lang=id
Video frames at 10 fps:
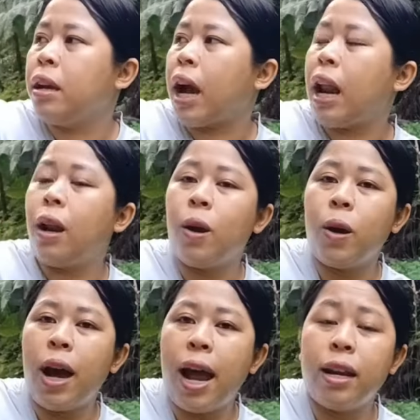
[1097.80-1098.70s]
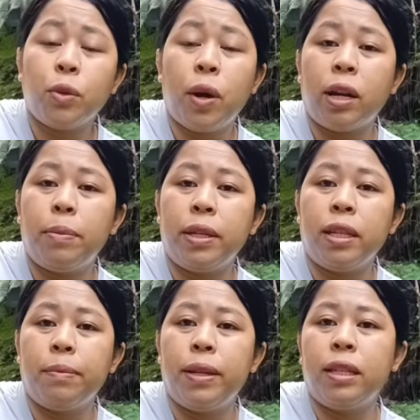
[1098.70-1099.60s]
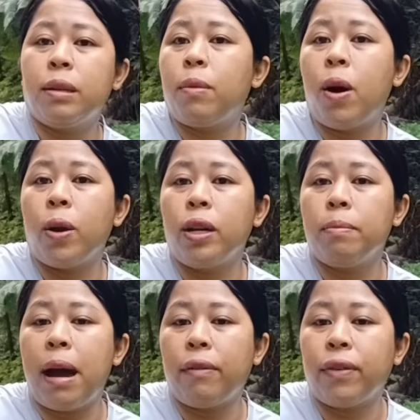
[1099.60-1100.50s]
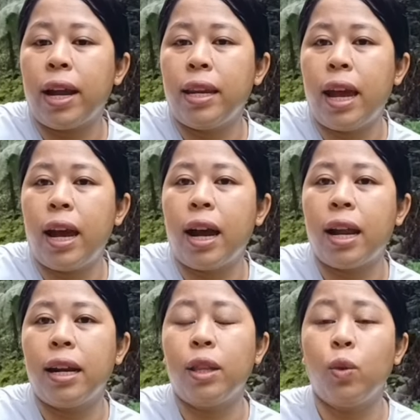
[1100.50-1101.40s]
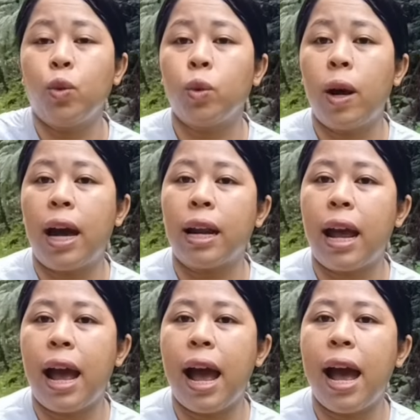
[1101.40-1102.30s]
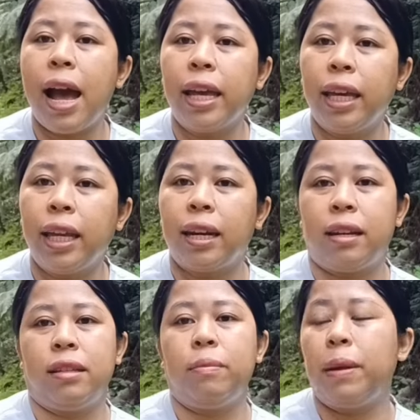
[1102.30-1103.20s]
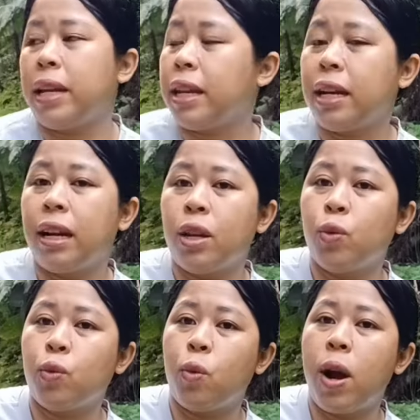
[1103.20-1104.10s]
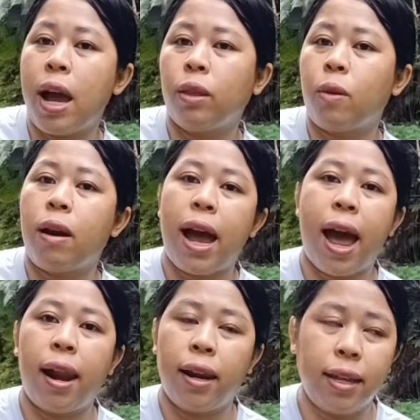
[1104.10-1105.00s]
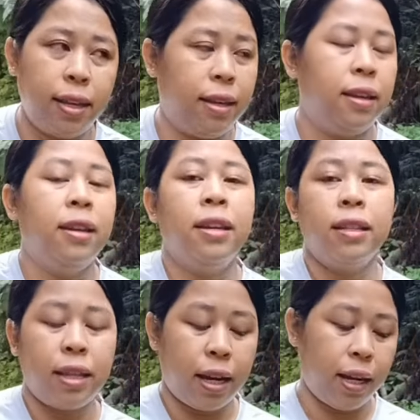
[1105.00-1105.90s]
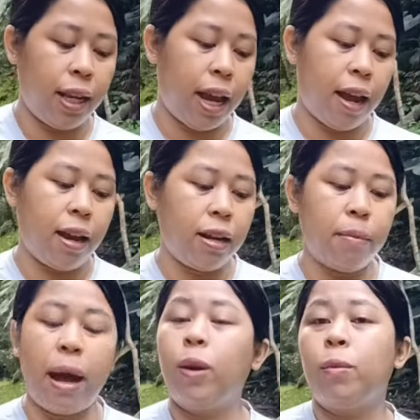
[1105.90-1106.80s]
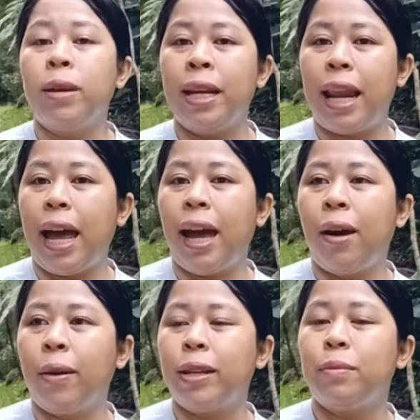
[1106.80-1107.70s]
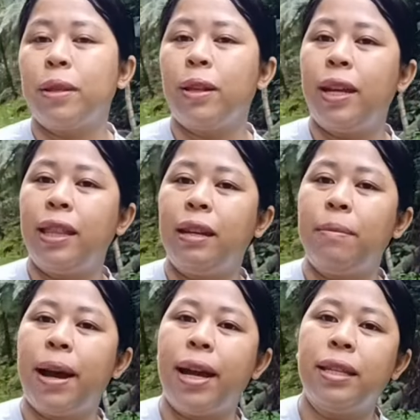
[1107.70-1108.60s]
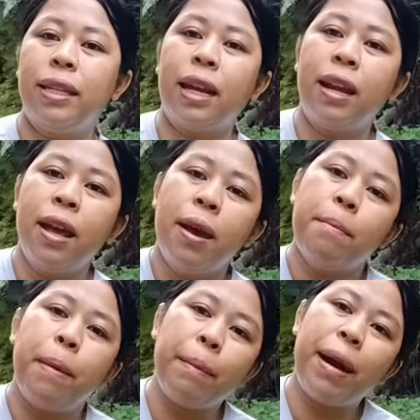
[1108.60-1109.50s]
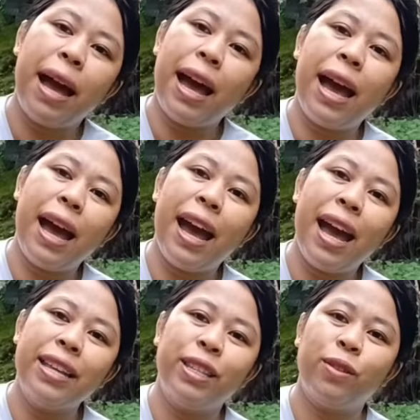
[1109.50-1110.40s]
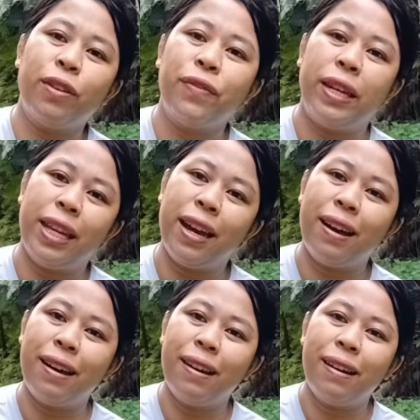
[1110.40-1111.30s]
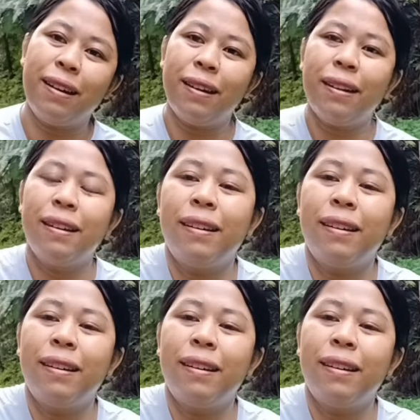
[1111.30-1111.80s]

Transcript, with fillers: kalau ada suara berisik-berisik mohon dimaafkan ya karena itu suara air sebelahnya adalah sungai atau kali jadi ya dimaklumin lah oke sobat online terima kasih dan Bye-bye. See you in the video.